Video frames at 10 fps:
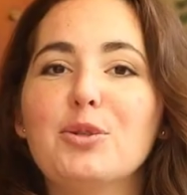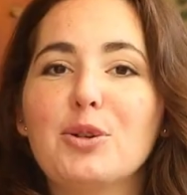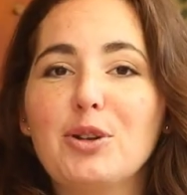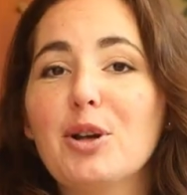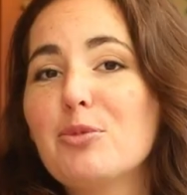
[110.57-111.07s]

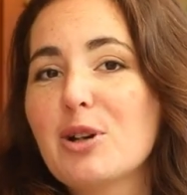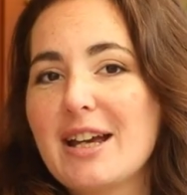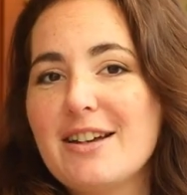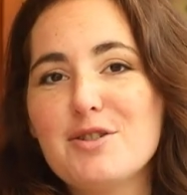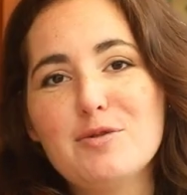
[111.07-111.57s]
Donc dans mon
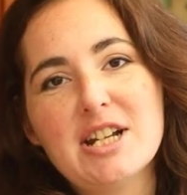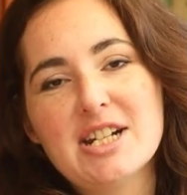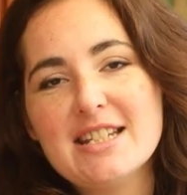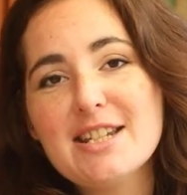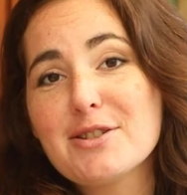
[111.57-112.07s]
cas, je vous l'ai
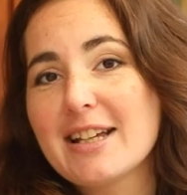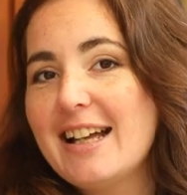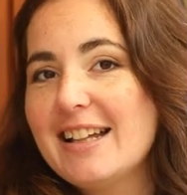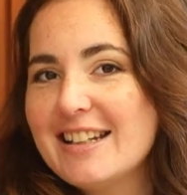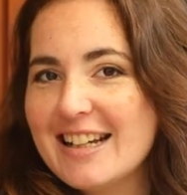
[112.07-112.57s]
déjà dit, ce
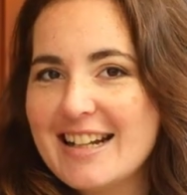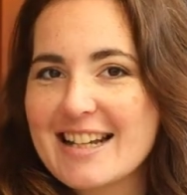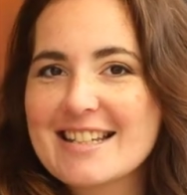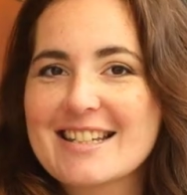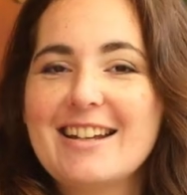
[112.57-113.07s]
sera des
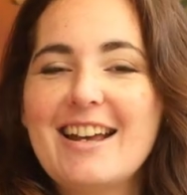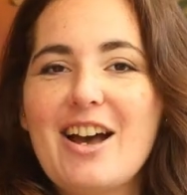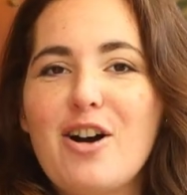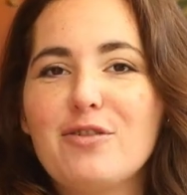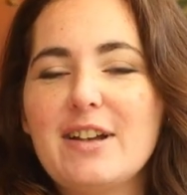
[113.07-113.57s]
glaces.
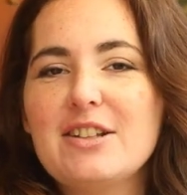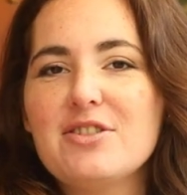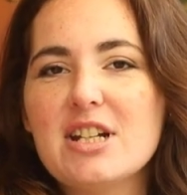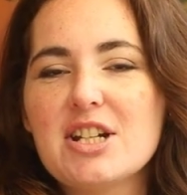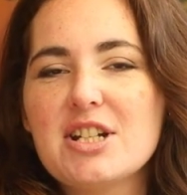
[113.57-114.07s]
En fait,
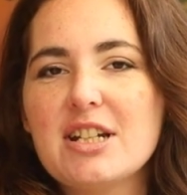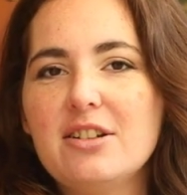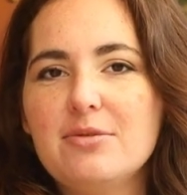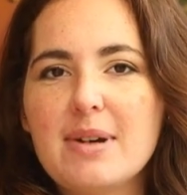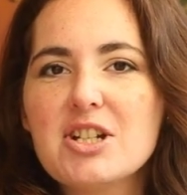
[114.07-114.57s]
j'ai
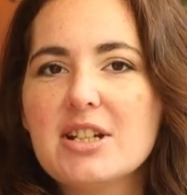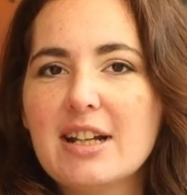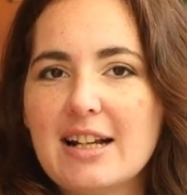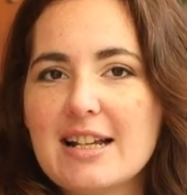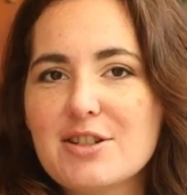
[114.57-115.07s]
acheté une machine
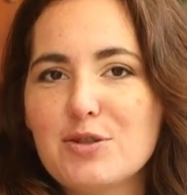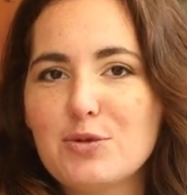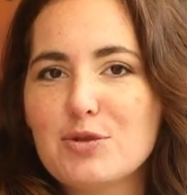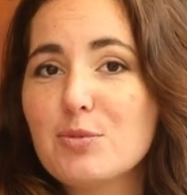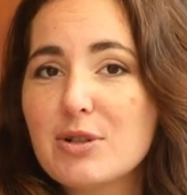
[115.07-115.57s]
à glace
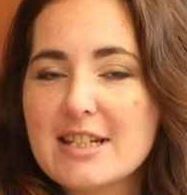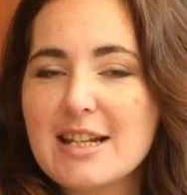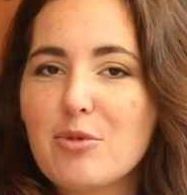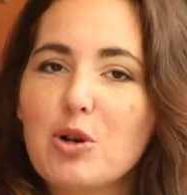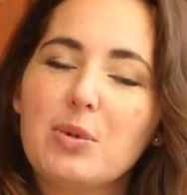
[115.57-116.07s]
euh, ce mois-ci
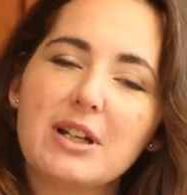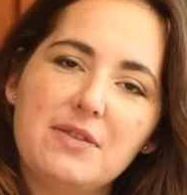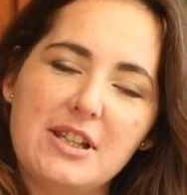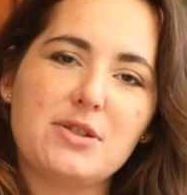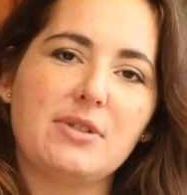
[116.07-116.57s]
à mon copain qui
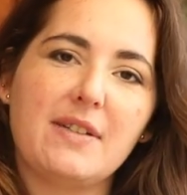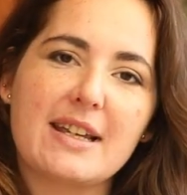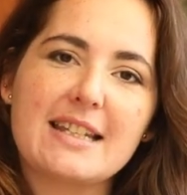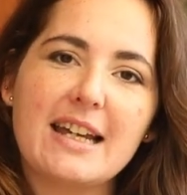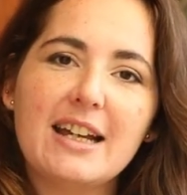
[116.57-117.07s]
fait son
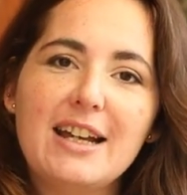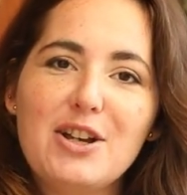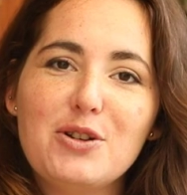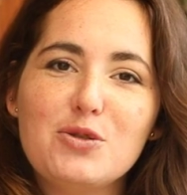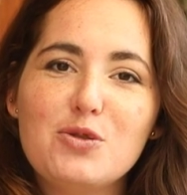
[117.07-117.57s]
anniversaire.
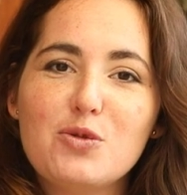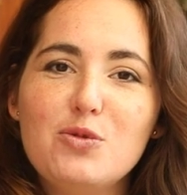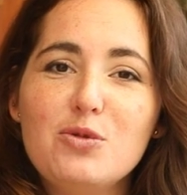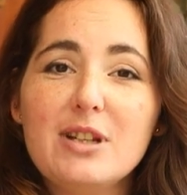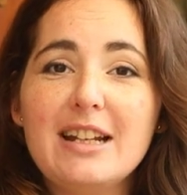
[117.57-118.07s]
Du
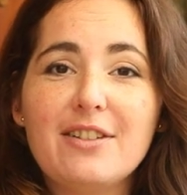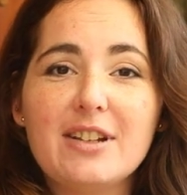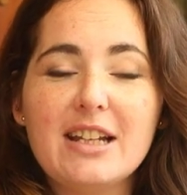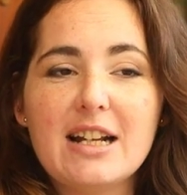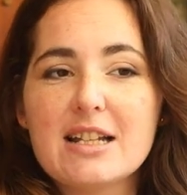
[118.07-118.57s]
coup, il a
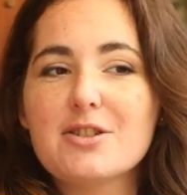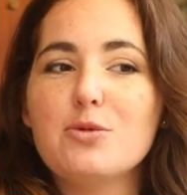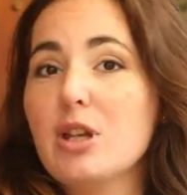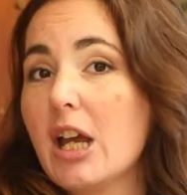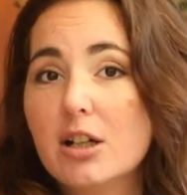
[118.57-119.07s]
fait des glaces
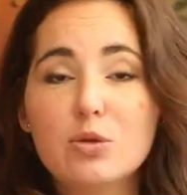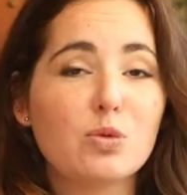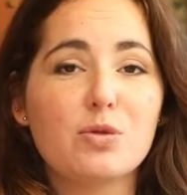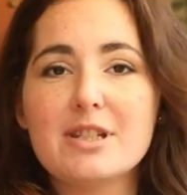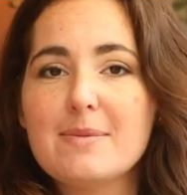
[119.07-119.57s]
euh, hier.
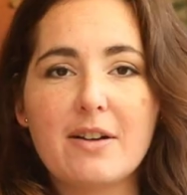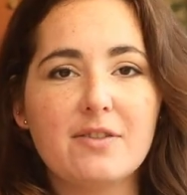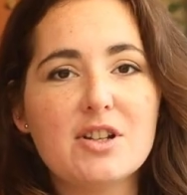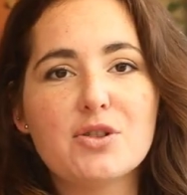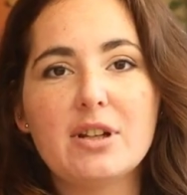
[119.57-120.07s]
Donc euh, c'est
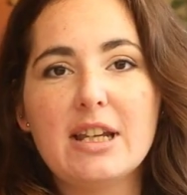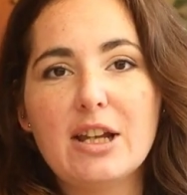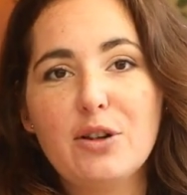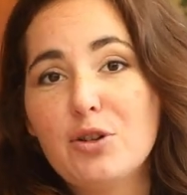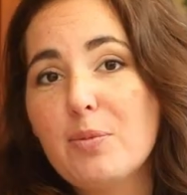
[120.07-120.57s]
parfait, j'en
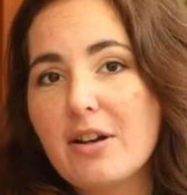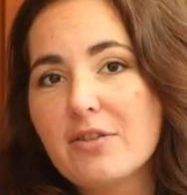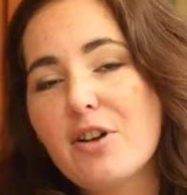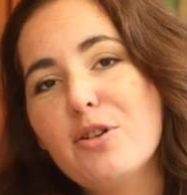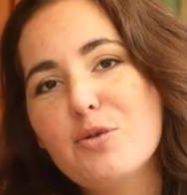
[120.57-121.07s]
ai deux
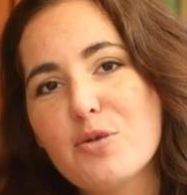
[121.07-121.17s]
parfums au